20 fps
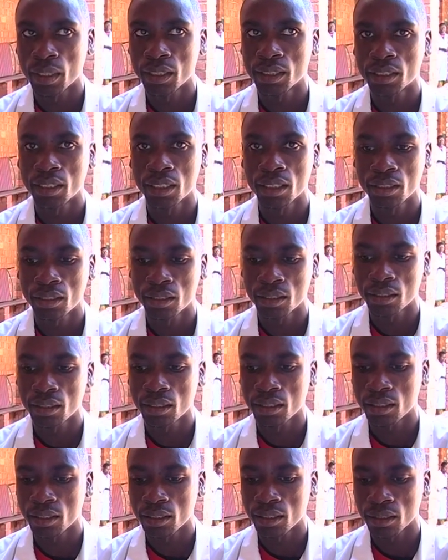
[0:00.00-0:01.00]
sono arrivato
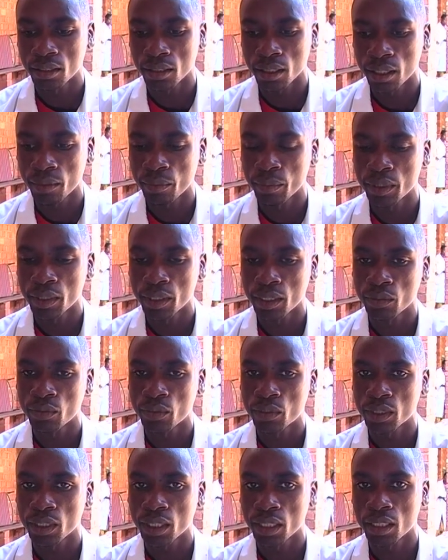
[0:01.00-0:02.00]
a Mutoi nel
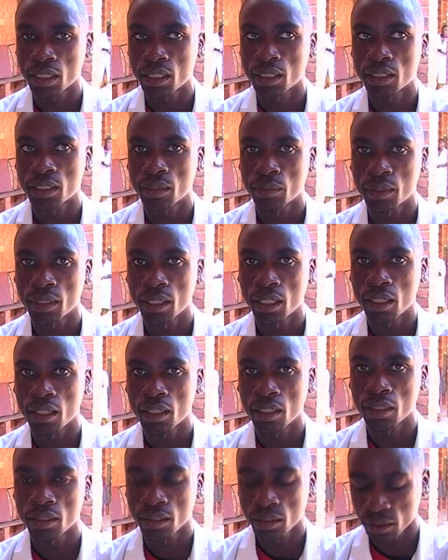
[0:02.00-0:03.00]
1999,
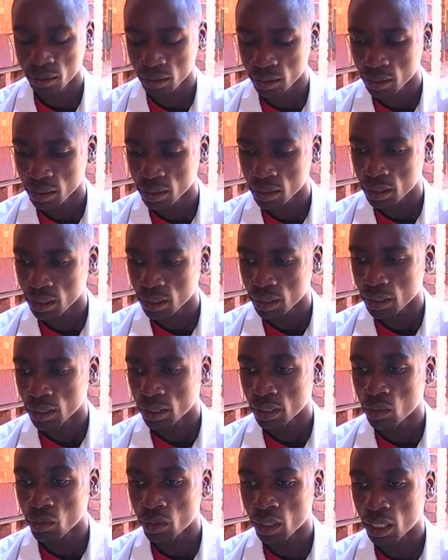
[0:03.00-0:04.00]
aiutavo i medici
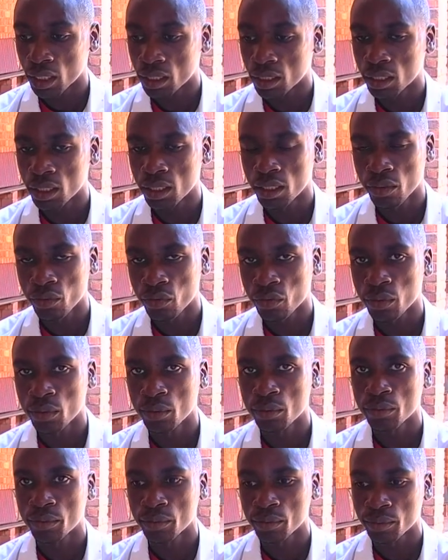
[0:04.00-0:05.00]
che si occupavano dei
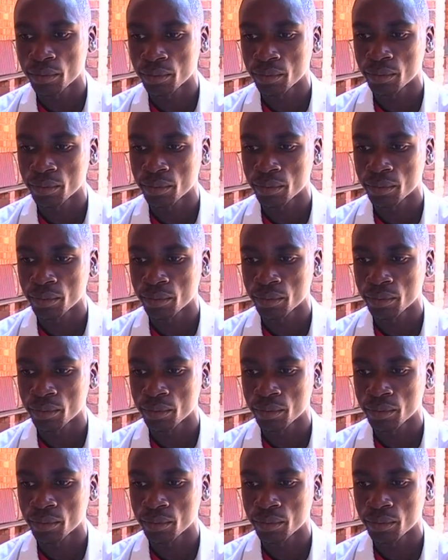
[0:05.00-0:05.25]
pazienti più